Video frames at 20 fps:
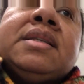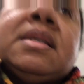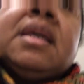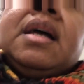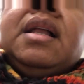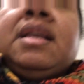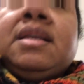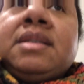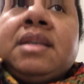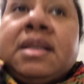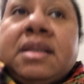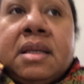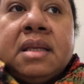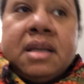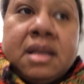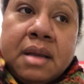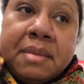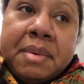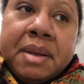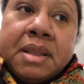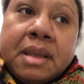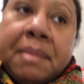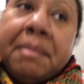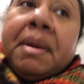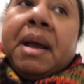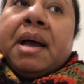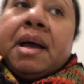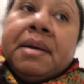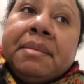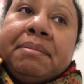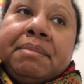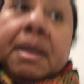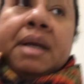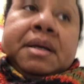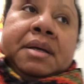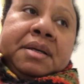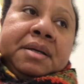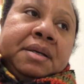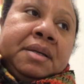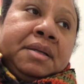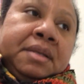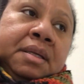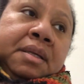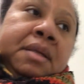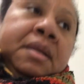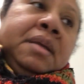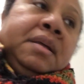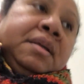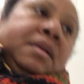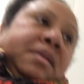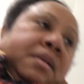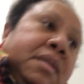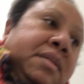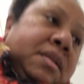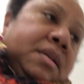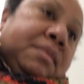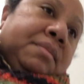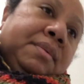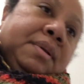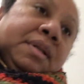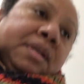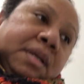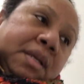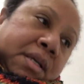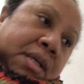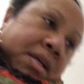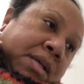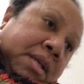sekali saya tidak dapat apa-apa saya beli